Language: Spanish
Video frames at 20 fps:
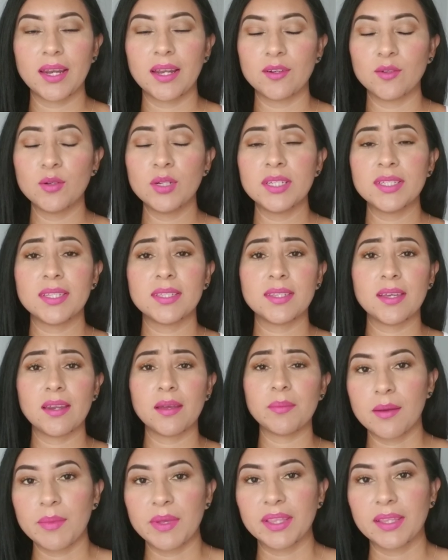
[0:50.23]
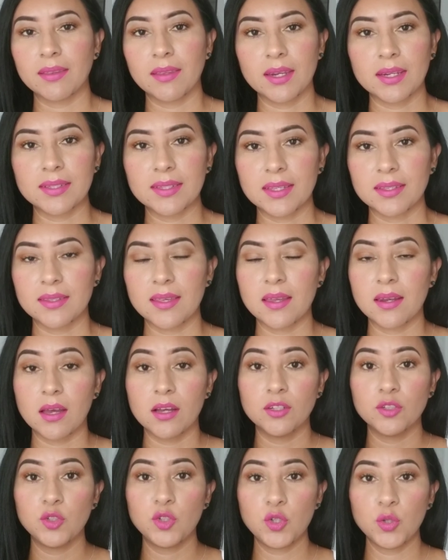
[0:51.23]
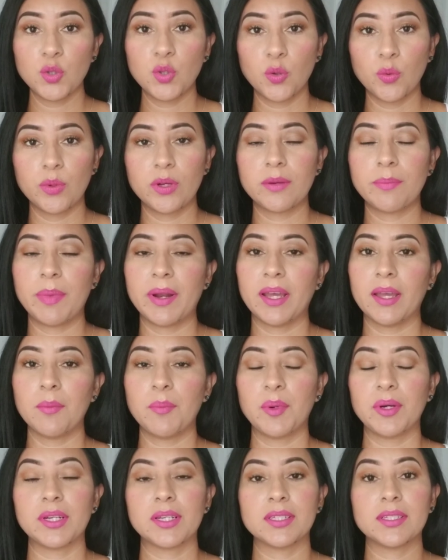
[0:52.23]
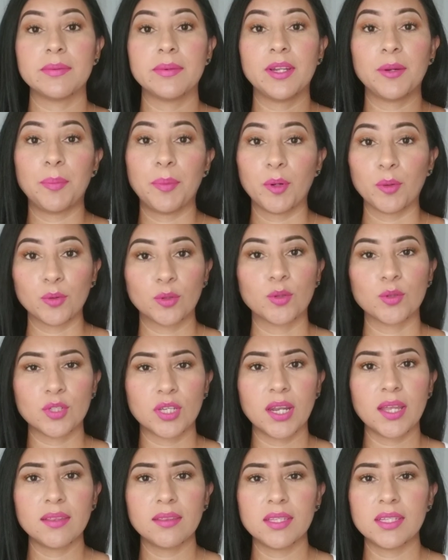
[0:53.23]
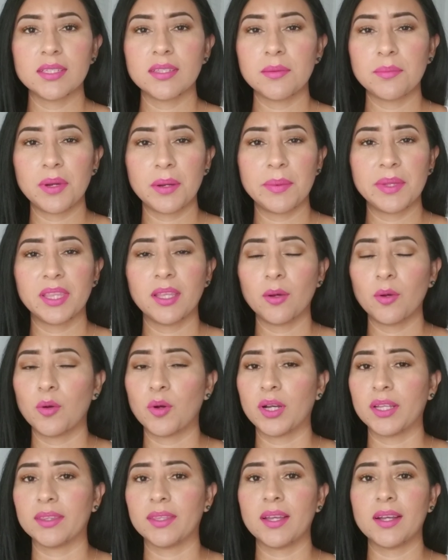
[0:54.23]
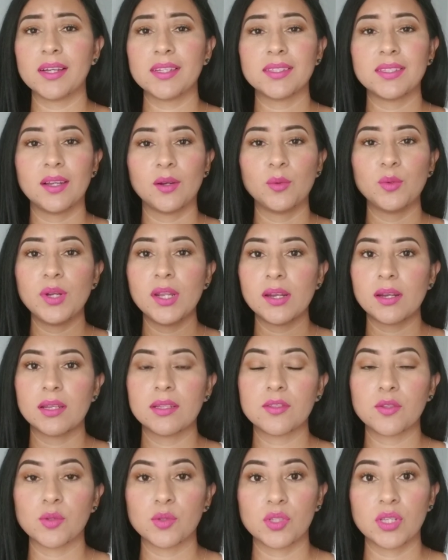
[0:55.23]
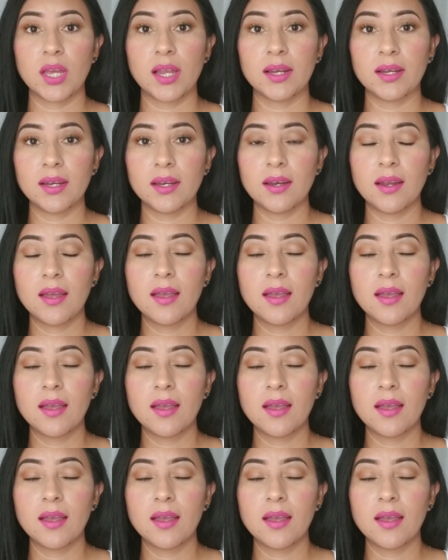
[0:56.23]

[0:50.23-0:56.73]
no necesariamente tienes que ser youtuber para que puedas recibir productos gratis, simplemente con que tengas alguna red social